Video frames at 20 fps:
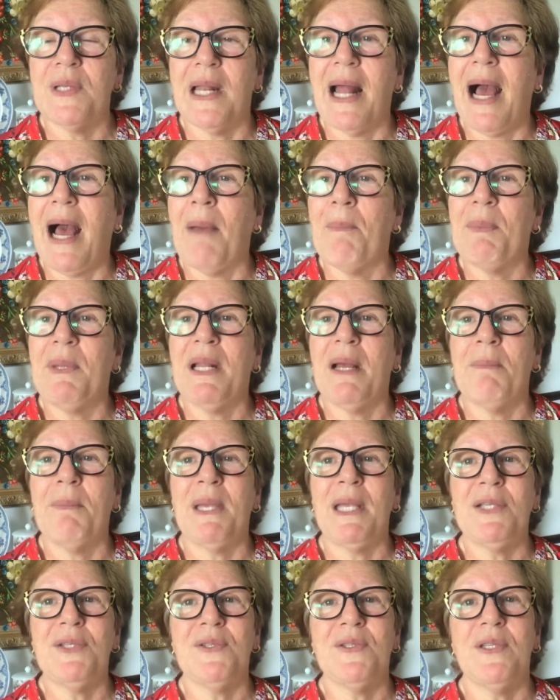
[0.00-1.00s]
Ela
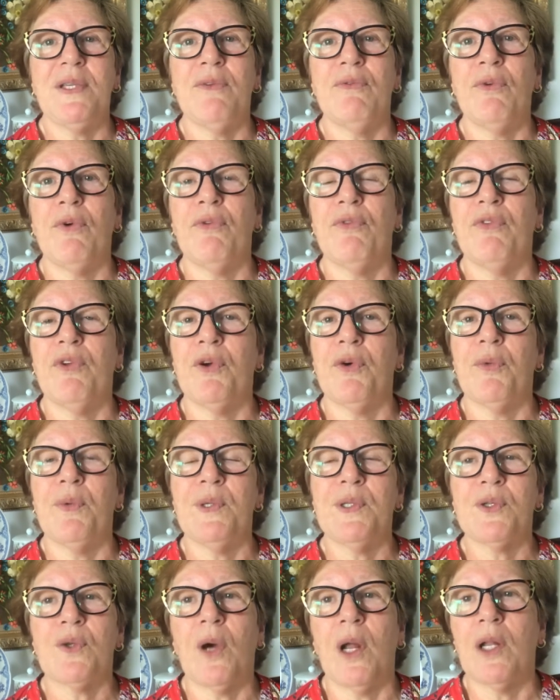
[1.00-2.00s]
rapidamente se envolveu
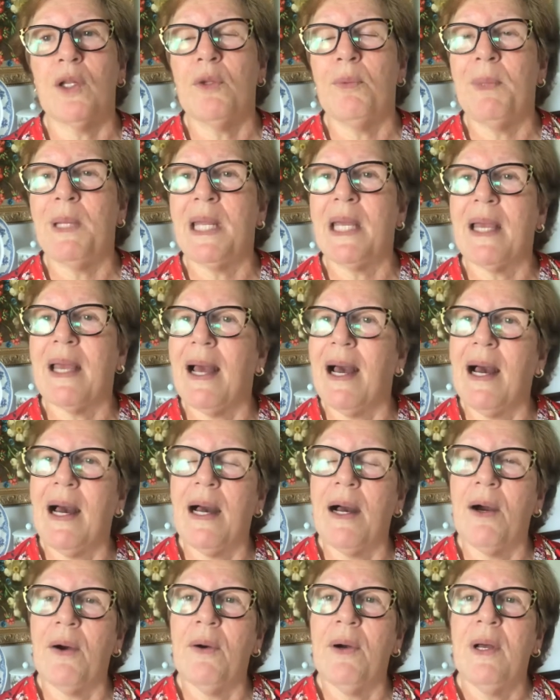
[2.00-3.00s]
com a escola
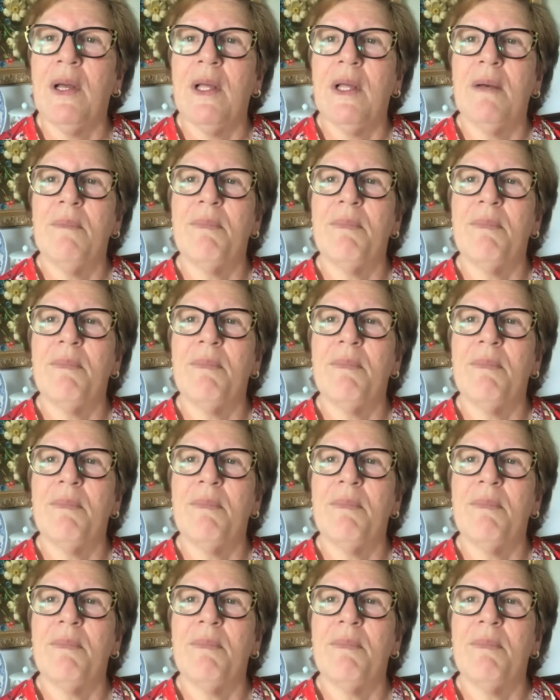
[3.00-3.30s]
dominical,